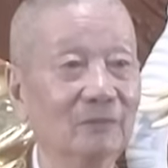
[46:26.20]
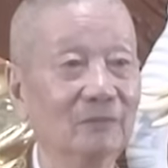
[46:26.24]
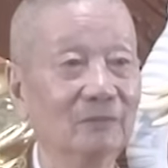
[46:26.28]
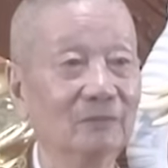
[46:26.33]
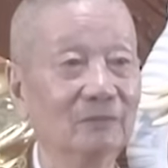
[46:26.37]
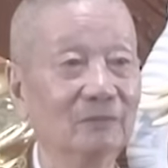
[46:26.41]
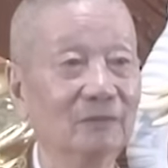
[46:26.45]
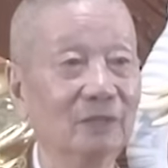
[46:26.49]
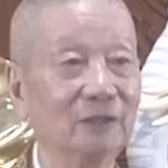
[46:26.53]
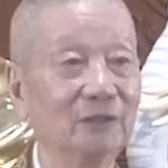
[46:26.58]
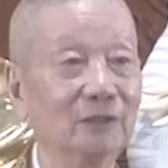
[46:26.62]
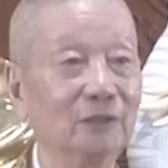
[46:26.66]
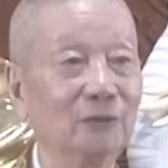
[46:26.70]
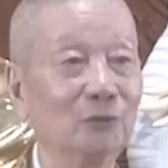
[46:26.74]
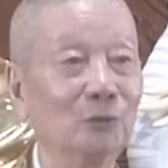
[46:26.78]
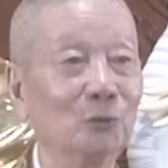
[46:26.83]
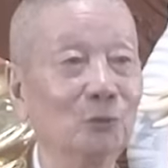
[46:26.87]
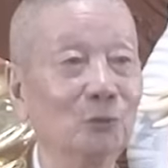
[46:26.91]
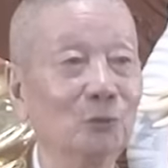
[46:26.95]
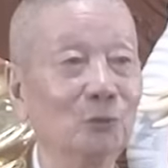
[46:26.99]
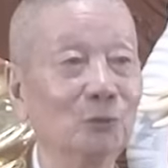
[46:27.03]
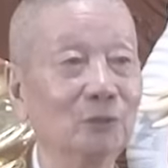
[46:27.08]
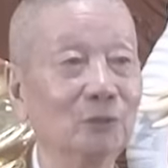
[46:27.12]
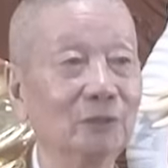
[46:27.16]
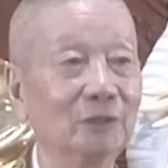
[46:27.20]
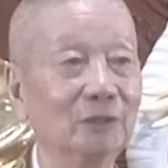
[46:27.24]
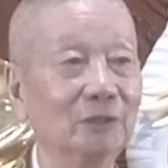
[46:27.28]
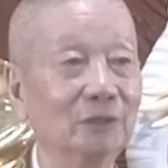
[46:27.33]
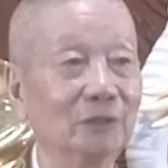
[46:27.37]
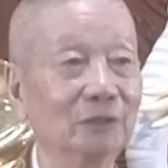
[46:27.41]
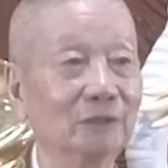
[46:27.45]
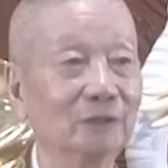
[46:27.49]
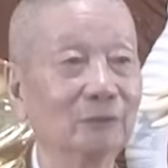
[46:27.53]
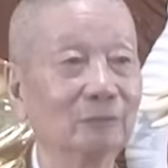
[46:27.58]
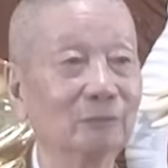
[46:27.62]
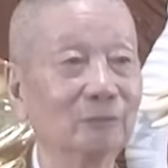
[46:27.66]
và đi tu đó là
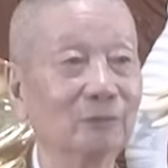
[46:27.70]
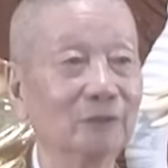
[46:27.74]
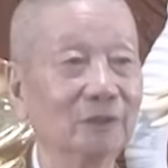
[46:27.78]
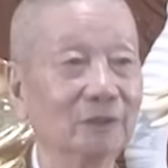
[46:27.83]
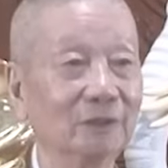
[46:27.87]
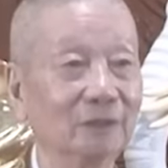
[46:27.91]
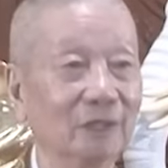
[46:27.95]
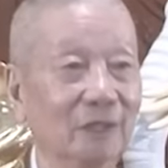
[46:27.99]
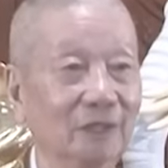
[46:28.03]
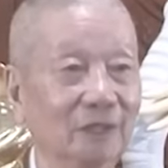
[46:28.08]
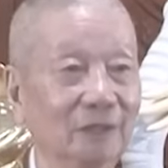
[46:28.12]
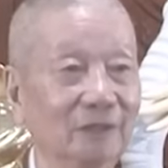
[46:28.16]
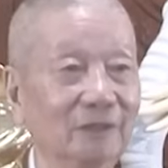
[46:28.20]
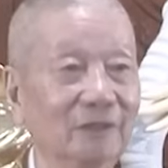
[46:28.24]
trong cái thời